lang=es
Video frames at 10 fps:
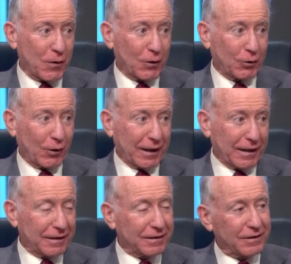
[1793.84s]
me
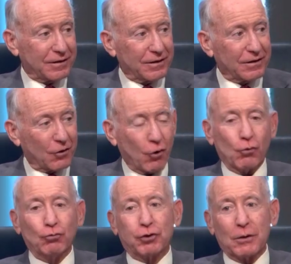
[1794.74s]
doctoré con
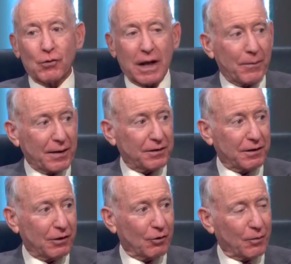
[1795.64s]
un tribunal
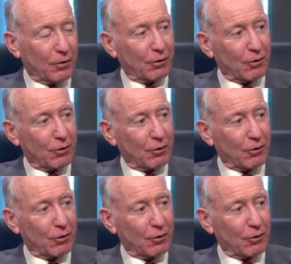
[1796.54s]
presidido por